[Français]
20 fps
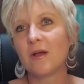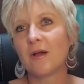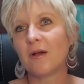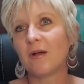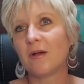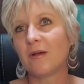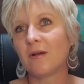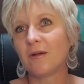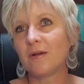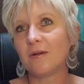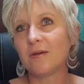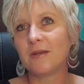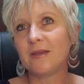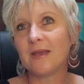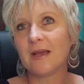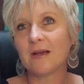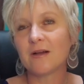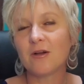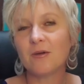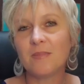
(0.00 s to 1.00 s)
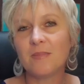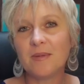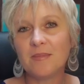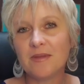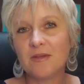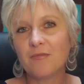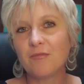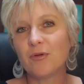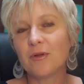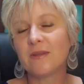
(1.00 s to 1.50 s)
Euh, il y a quand même
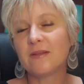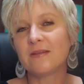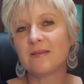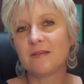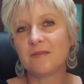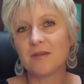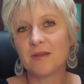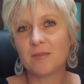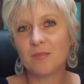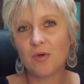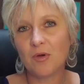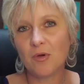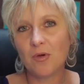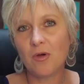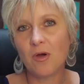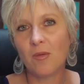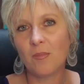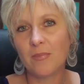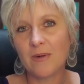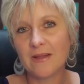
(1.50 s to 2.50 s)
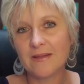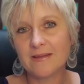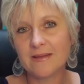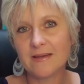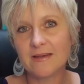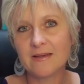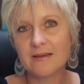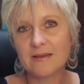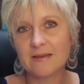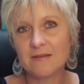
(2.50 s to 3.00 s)
des fois des événements en plein
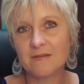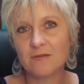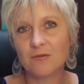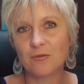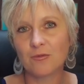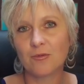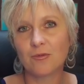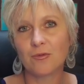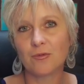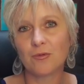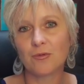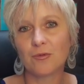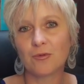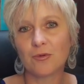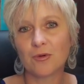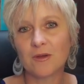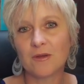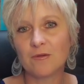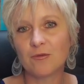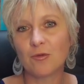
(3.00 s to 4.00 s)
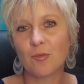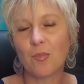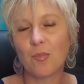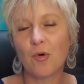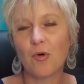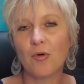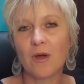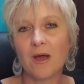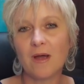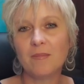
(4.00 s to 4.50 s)
air qui se, qui
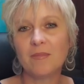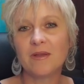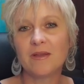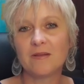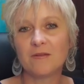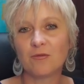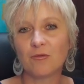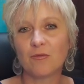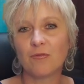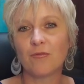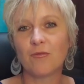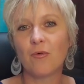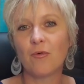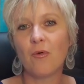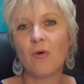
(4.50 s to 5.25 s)
programment, qui se font.